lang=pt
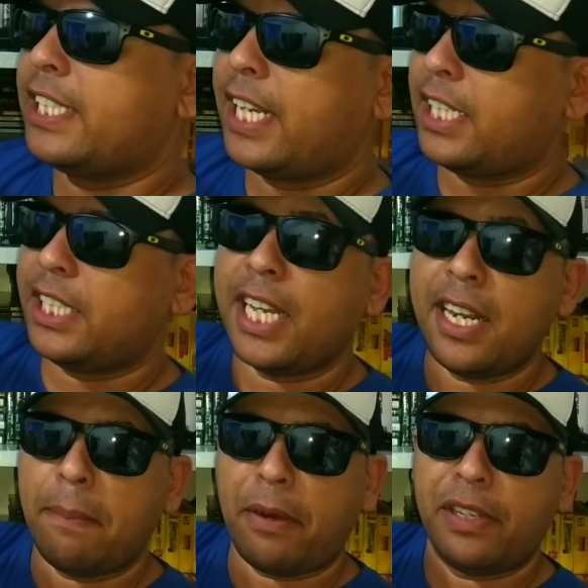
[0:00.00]
Esse daqui
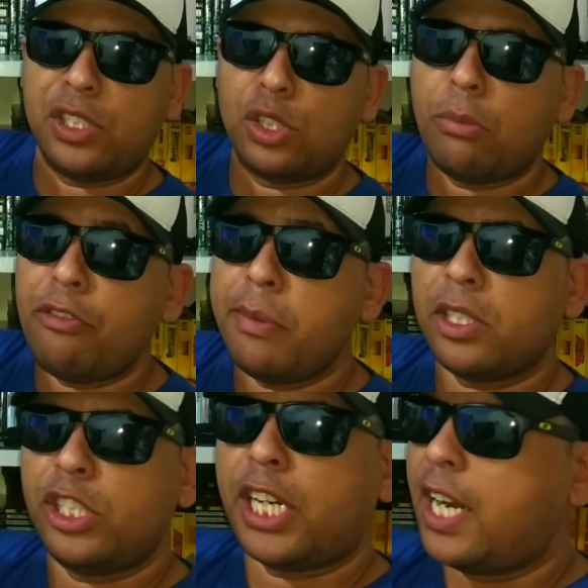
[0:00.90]
seria para fazer os
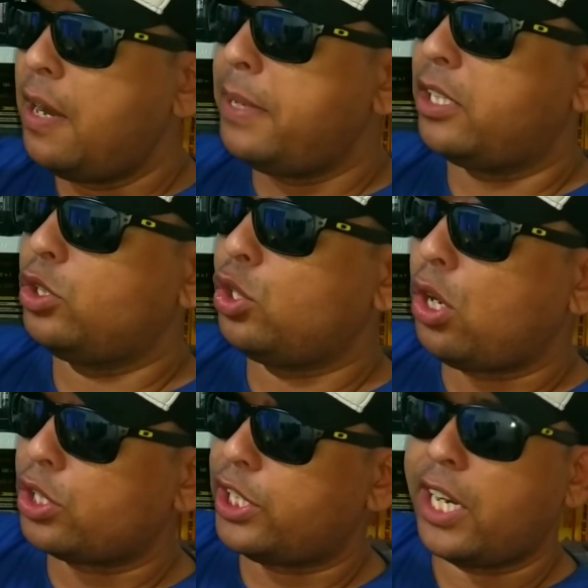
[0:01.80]
movimentos de câmera nos
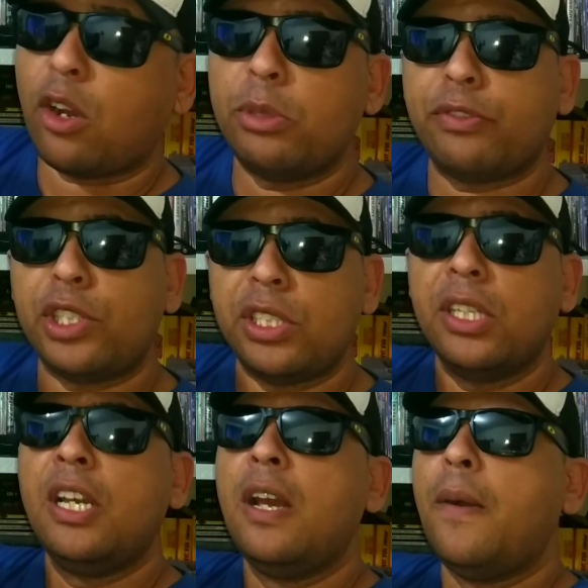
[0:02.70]
jogos, seria como se
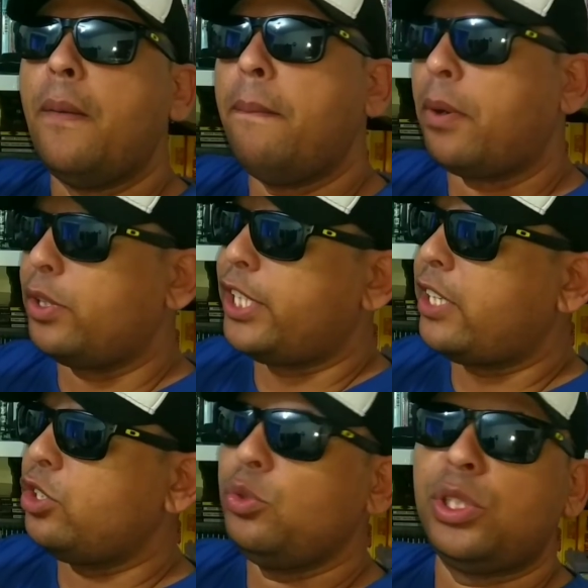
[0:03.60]
fosse um
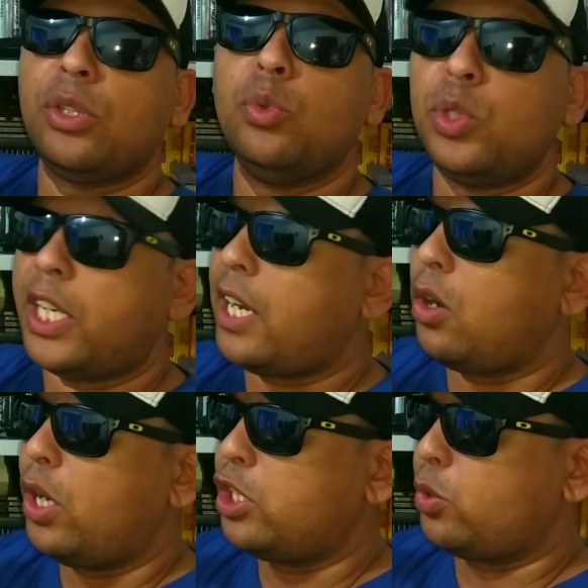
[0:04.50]
projeto de um segundo
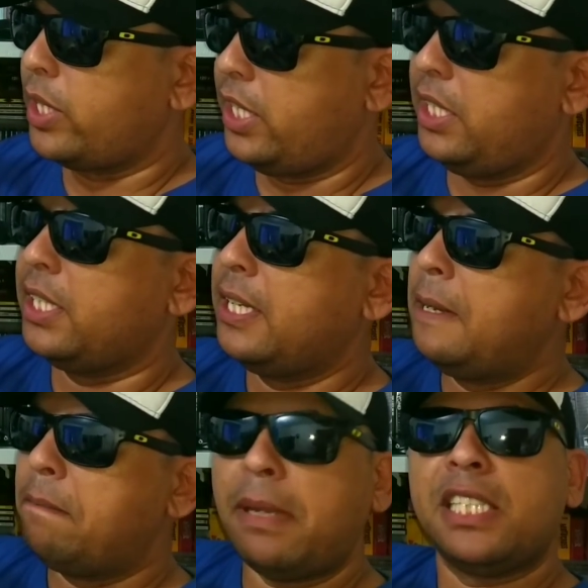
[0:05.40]
analógico aqui.
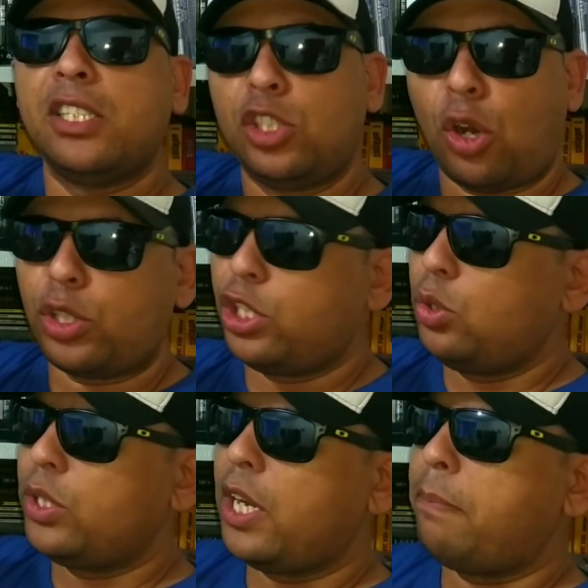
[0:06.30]
Mas em jogos
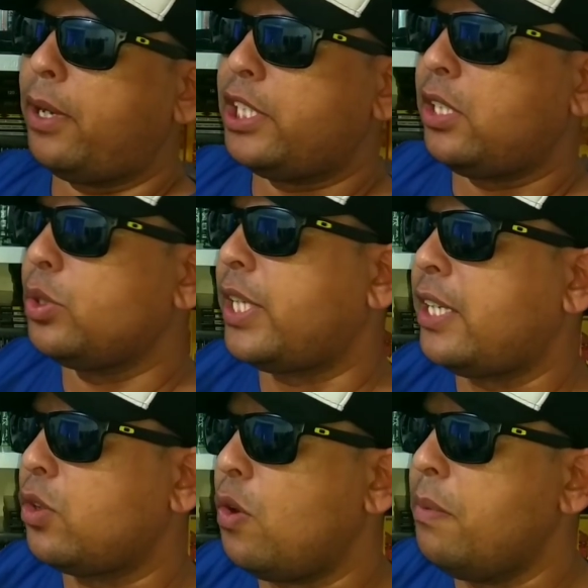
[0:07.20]
de luta ele pode ser
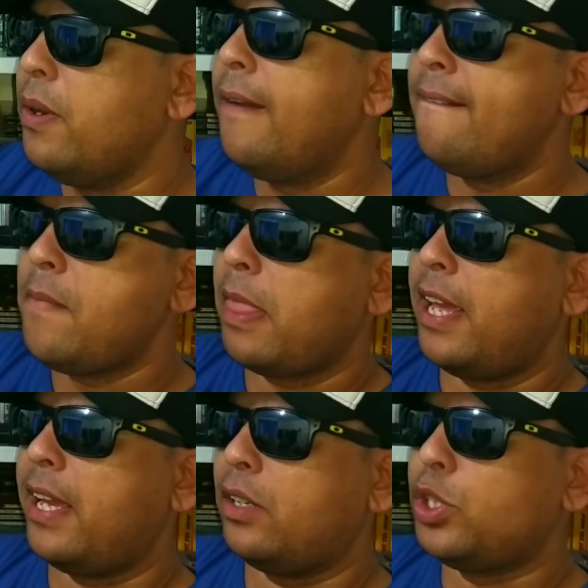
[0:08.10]
usado como
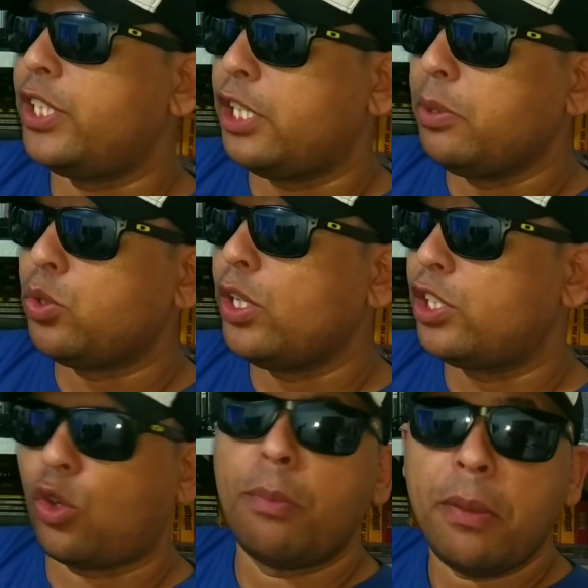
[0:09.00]
é, os seis
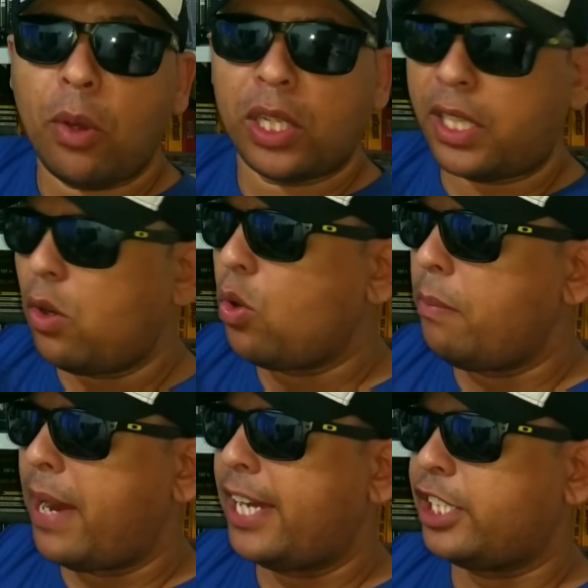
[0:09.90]
botões, como Imortal
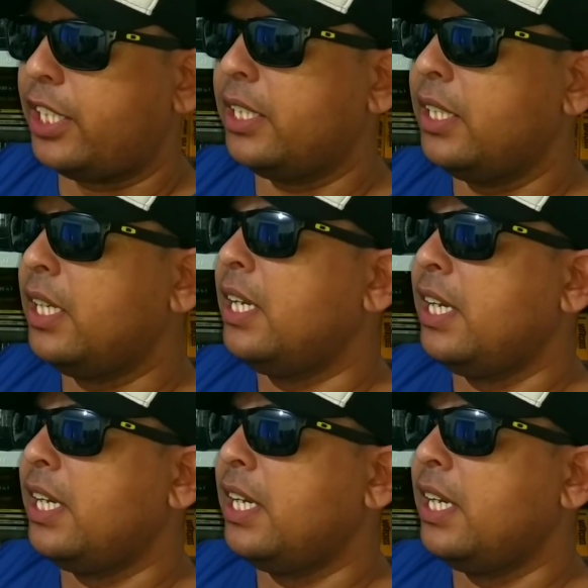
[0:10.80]
Kombat, né?